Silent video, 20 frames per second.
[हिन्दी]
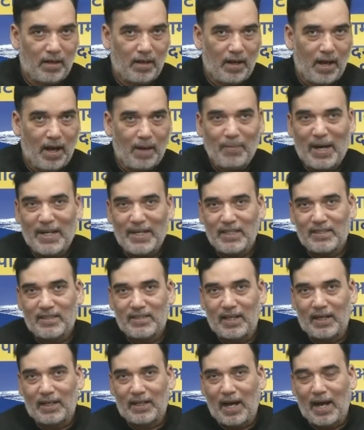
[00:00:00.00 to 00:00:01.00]
हमारी
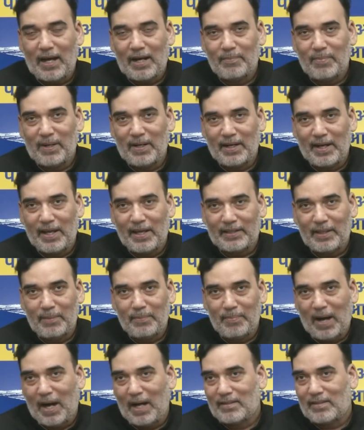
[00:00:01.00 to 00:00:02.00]
सरकार बनने के
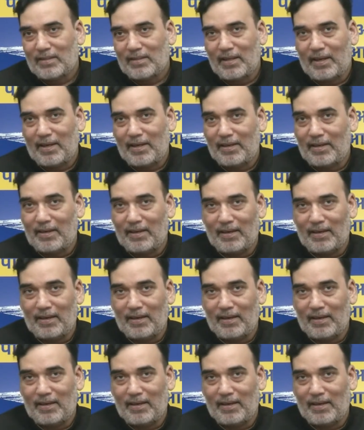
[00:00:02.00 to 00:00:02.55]
बाद से ही